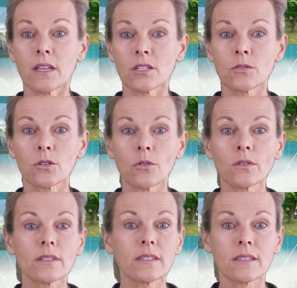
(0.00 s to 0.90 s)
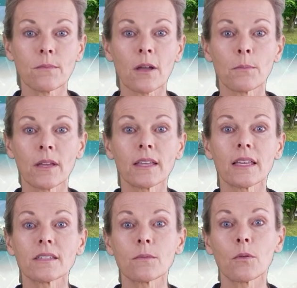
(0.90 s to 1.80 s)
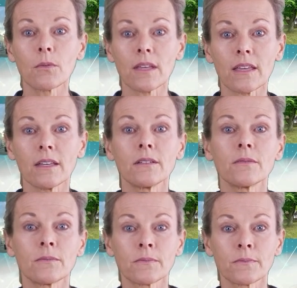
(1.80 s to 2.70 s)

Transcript: Ich begrüße Sie bei Melis Immobilien.